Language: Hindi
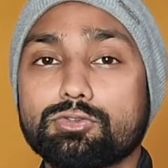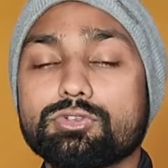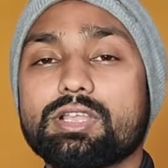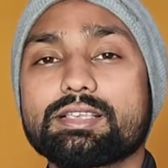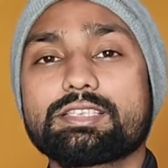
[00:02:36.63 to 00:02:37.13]

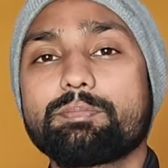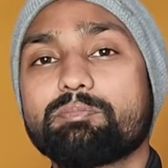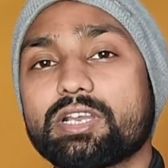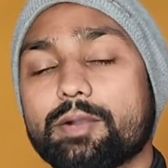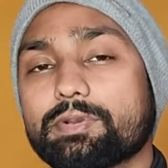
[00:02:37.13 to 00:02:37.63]
तो ना सिर्फ
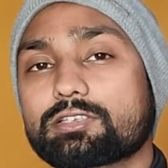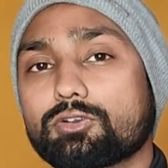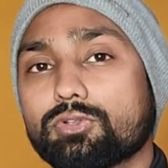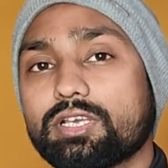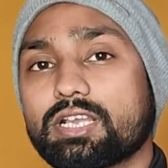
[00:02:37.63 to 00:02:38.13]

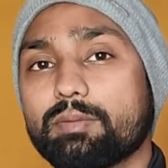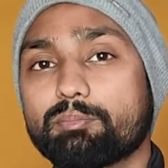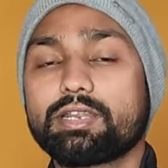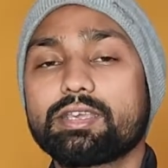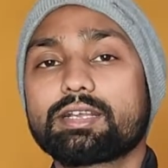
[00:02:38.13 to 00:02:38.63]
मेगापिक्सल को देखें
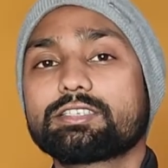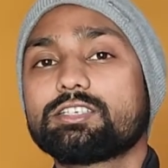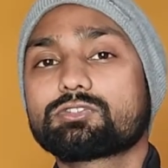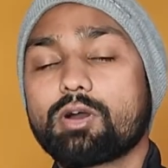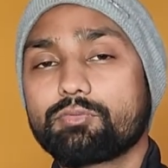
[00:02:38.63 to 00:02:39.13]
बल्कि एक
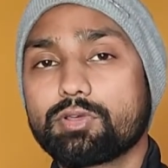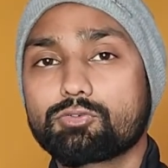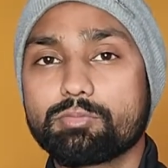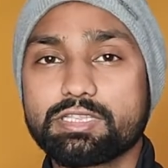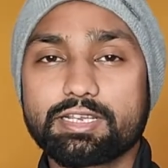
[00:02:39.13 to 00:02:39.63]
अच्छे
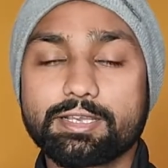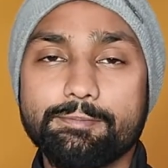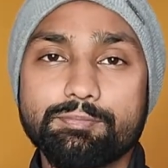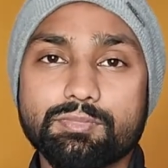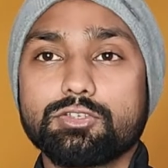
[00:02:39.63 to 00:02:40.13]
सॉफ्टवेयर को भी देखें